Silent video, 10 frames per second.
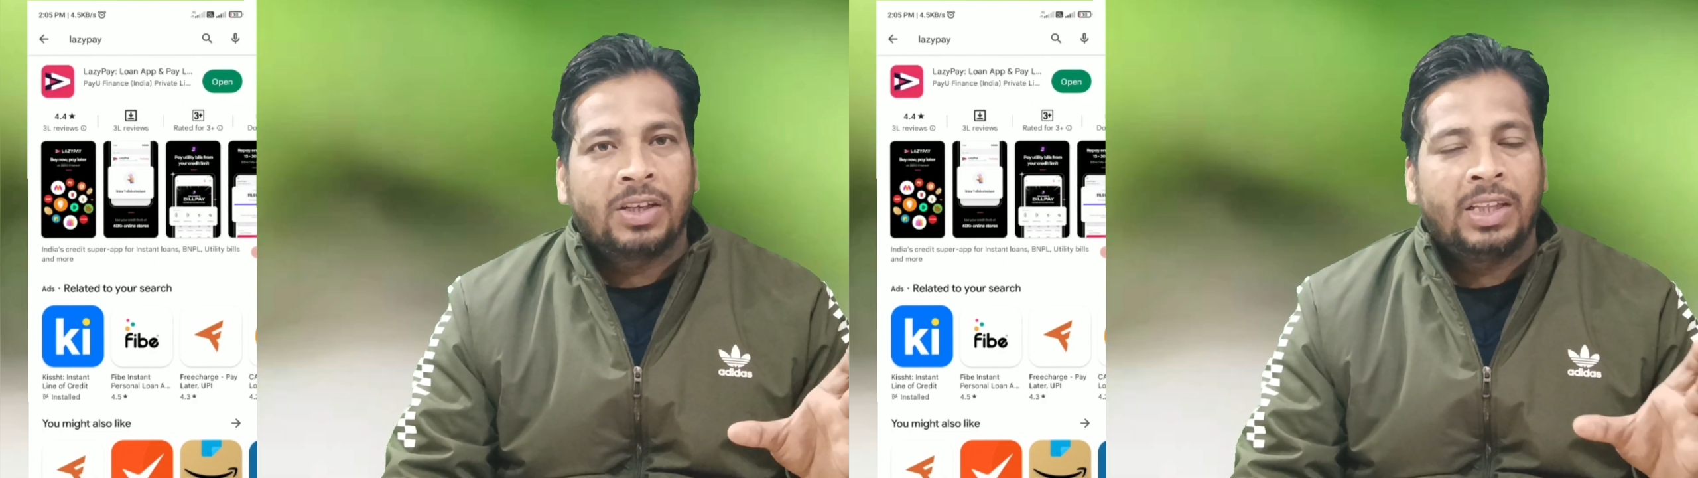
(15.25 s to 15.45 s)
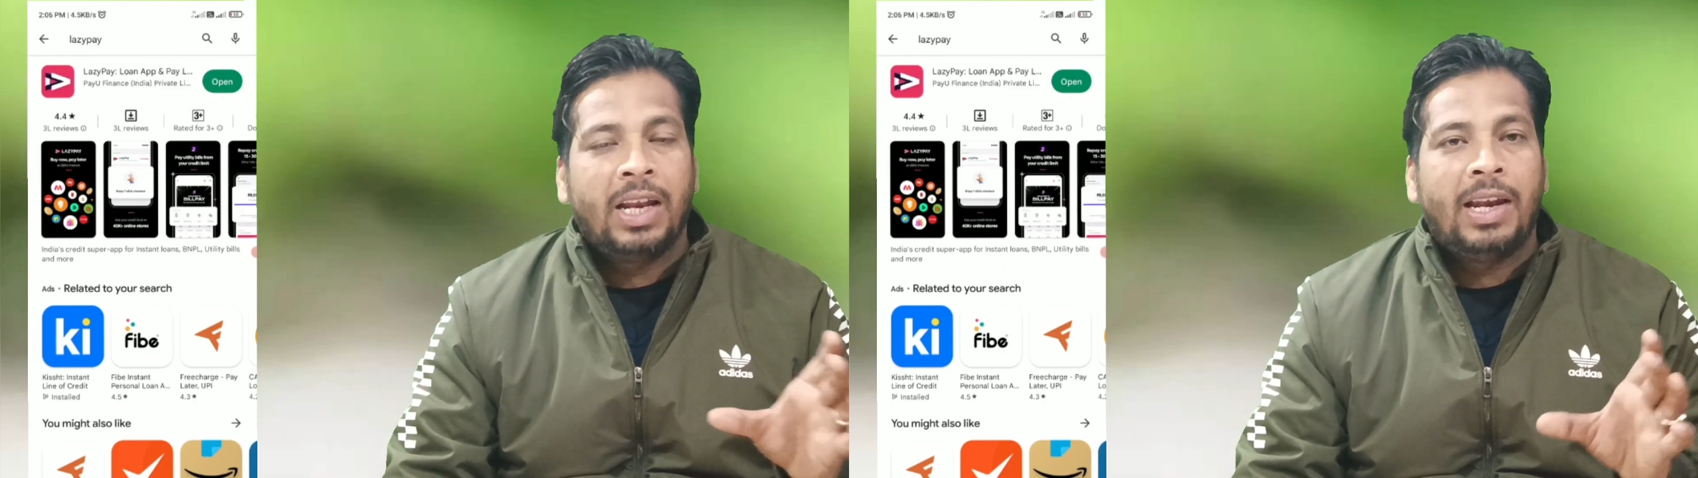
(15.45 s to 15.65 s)

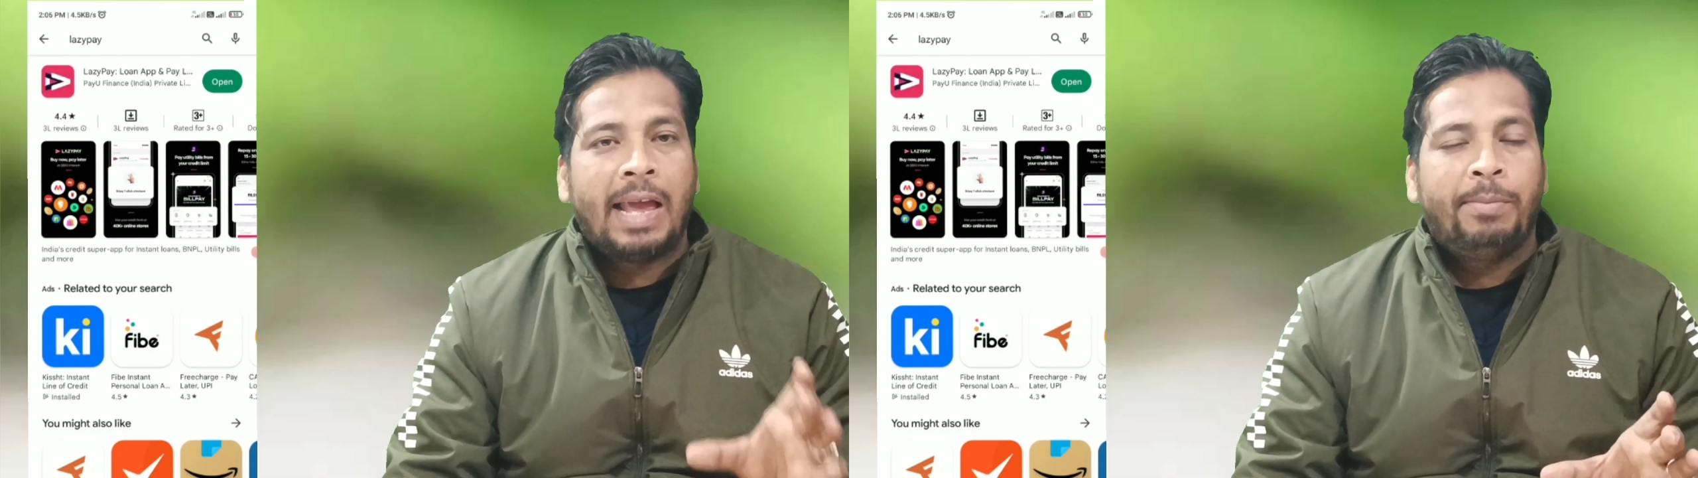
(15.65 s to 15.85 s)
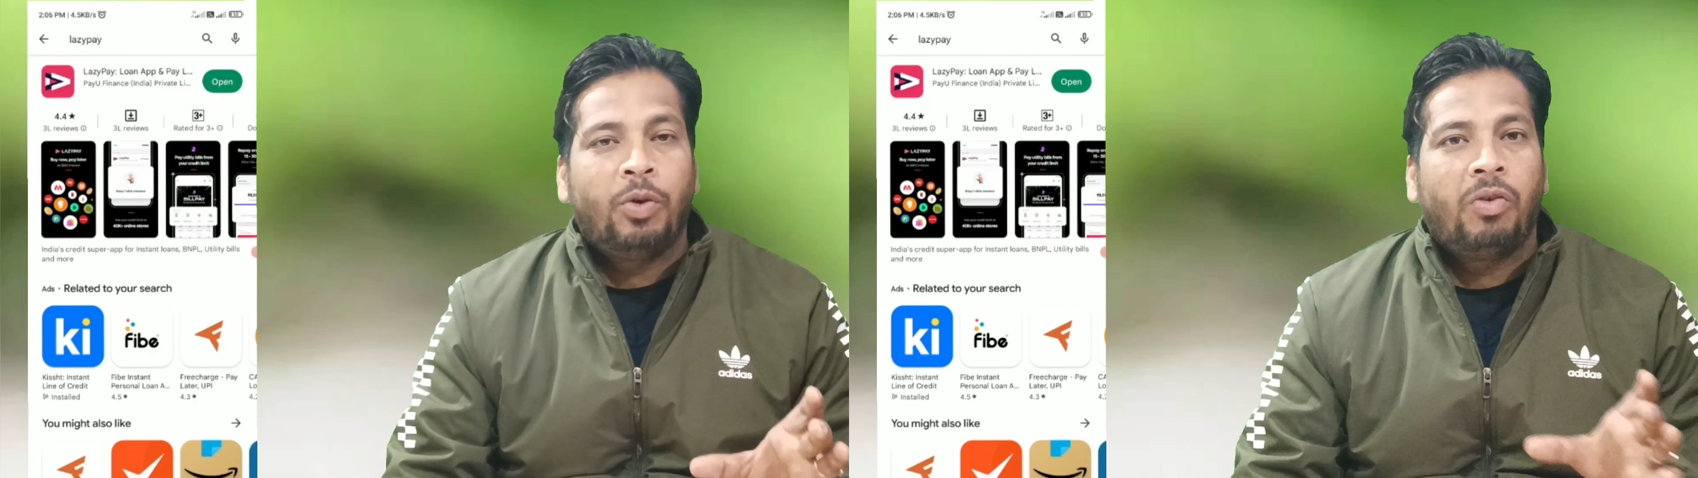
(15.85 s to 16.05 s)
सकते हैं
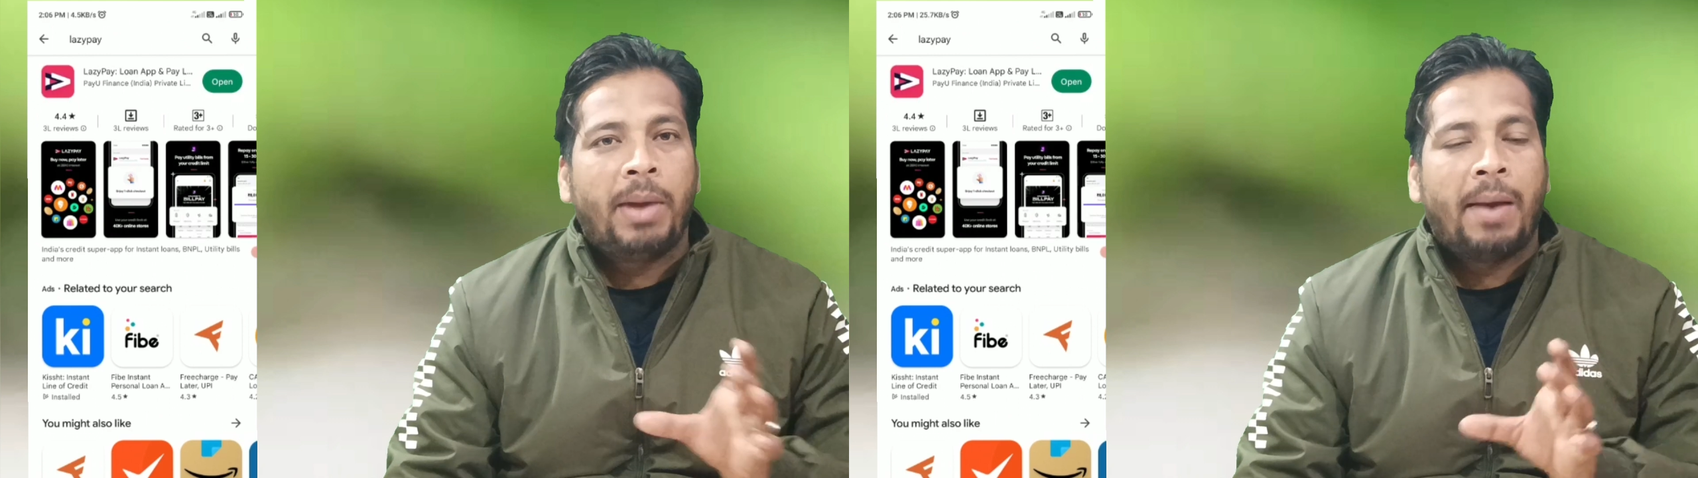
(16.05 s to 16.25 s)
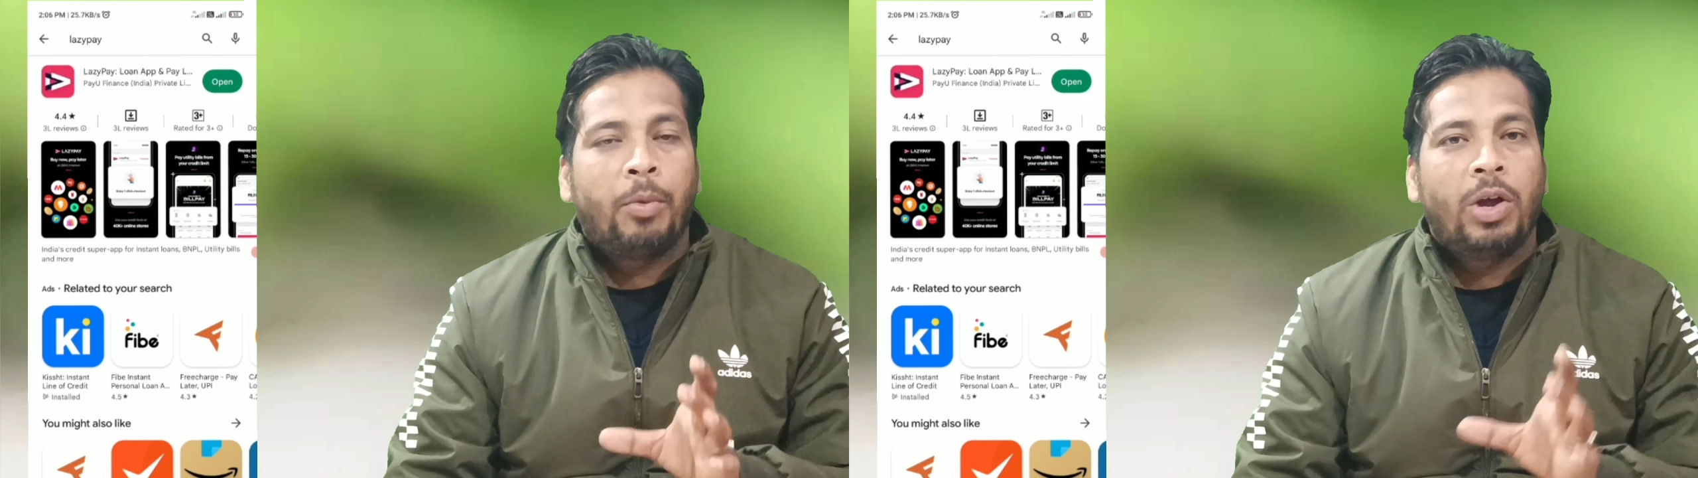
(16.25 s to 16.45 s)
लाइव प्रूफ
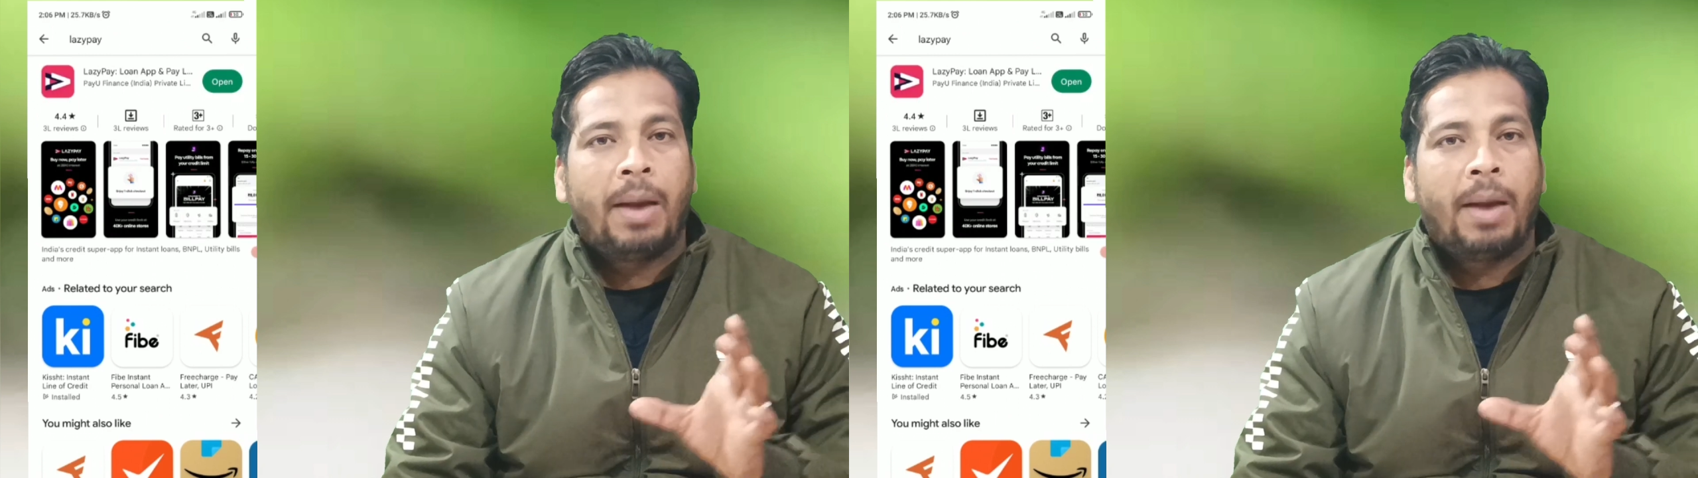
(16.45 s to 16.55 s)
में आपको